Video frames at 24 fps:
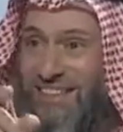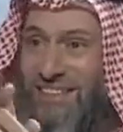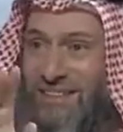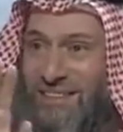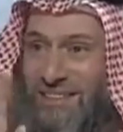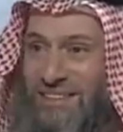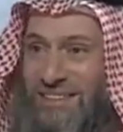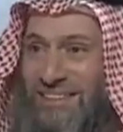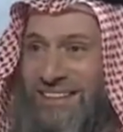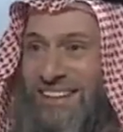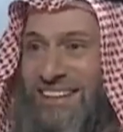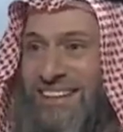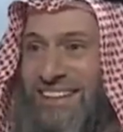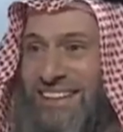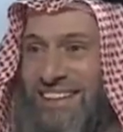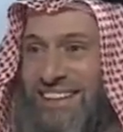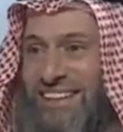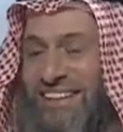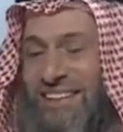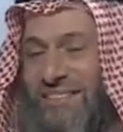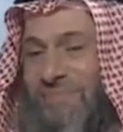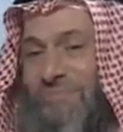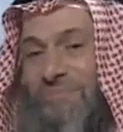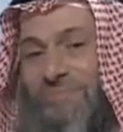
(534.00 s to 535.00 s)
because of you
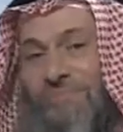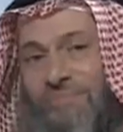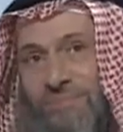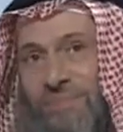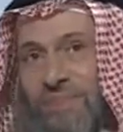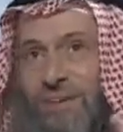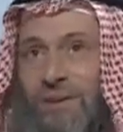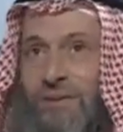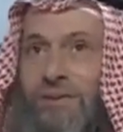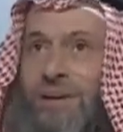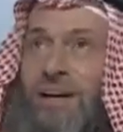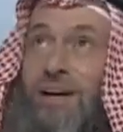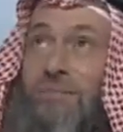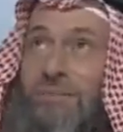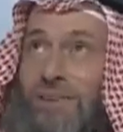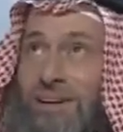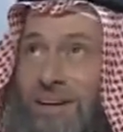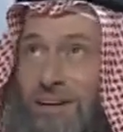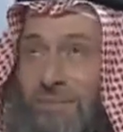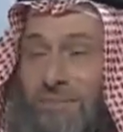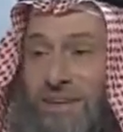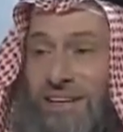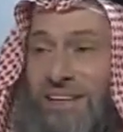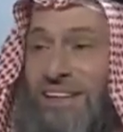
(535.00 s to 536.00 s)
الحمد
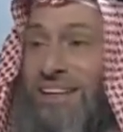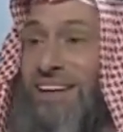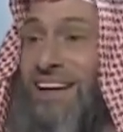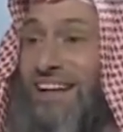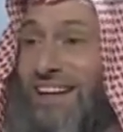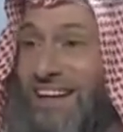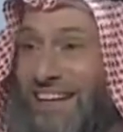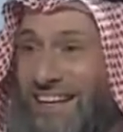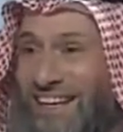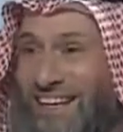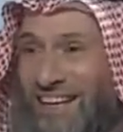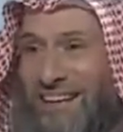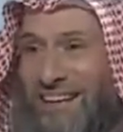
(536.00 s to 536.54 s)
لله من بسببك. الله